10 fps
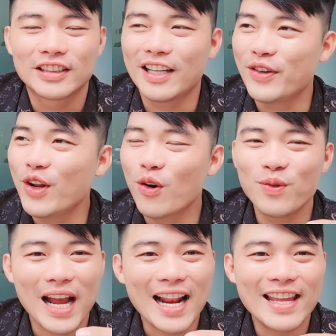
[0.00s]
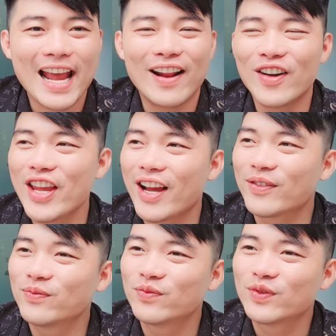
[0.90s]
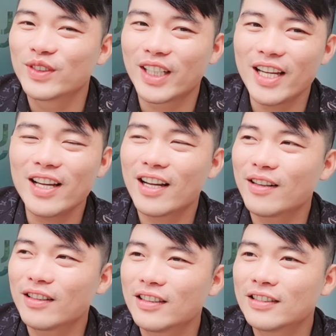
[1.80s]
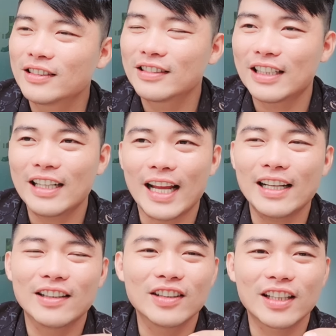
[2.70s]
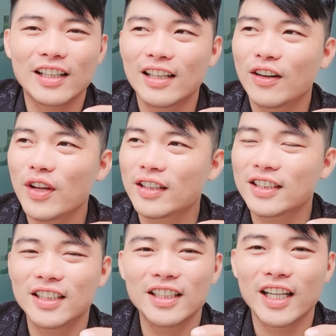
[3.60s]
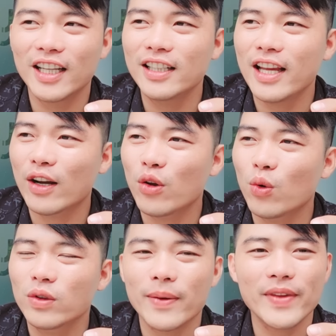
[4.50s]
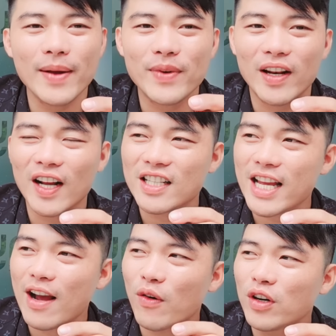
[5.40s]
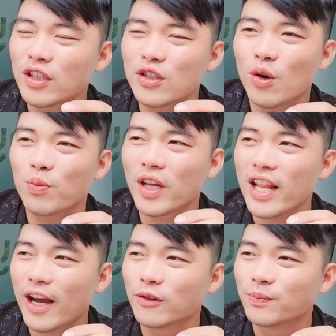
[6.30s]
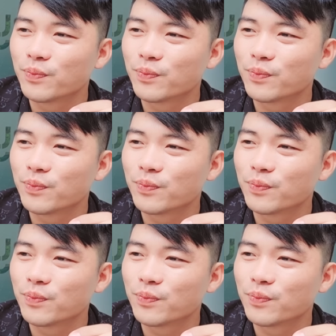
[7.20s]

thì video cũng khá là dài rồi cả nhà tí ờ, cảnh cảnh nữa thì ông nhân sẽ suy nghĩ về sử dụng con chém chép này nó ra sao có nước sử dụng như thế nào